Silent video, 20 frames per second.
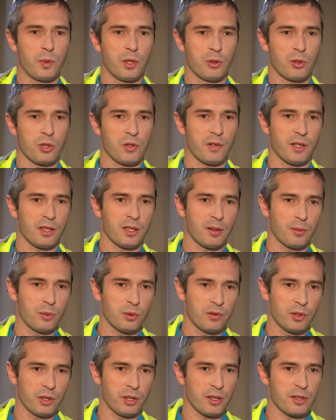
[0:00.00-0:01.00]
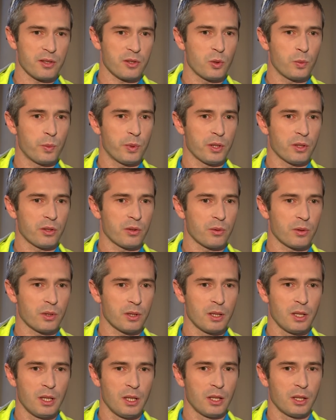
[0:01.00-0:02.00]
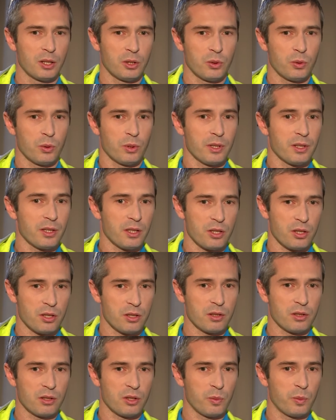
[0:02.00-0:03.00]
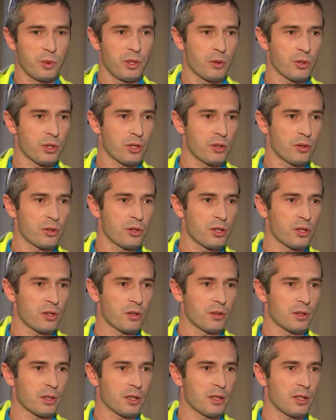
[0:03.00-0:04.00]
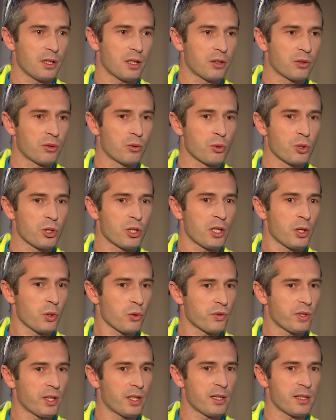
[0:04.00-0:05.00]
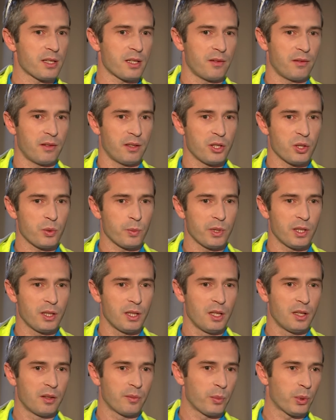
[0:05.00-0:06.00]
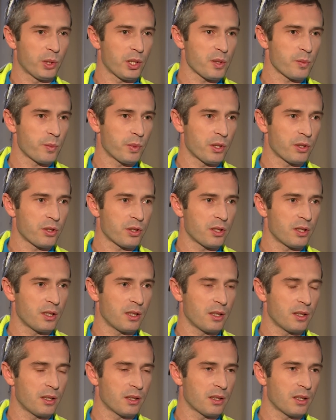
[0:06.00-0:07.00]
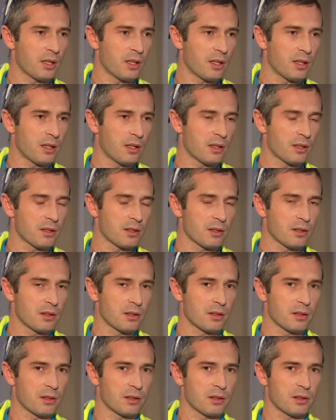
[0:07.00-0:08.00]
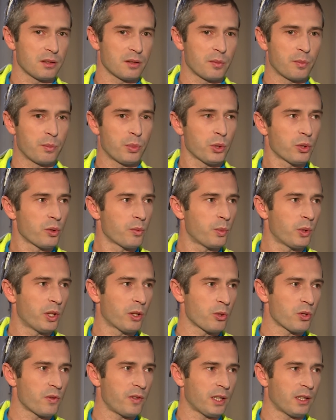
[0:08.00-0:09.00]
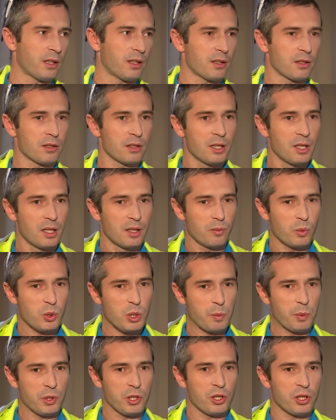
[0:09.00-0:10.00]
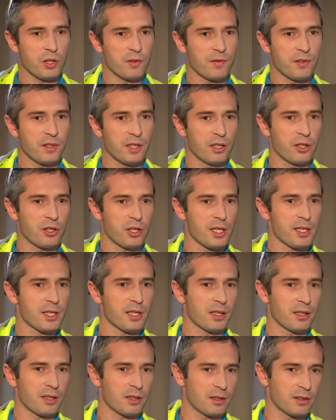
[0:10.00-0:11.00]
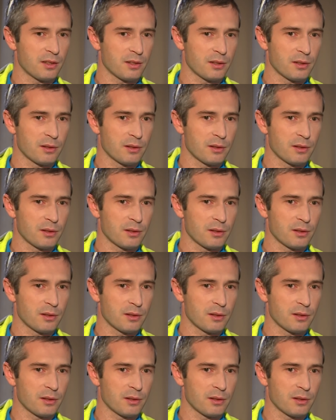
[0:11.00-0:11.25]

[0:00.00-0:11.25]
Puaru Świata, bo Wojtek Skupień, który, który też dobijał się do 10. Jako drużyna już wtedy stawaliśmy po raz pierwszy na, na y, podium Puaru Świata. Także można powiedzieć, że w tych czasach y,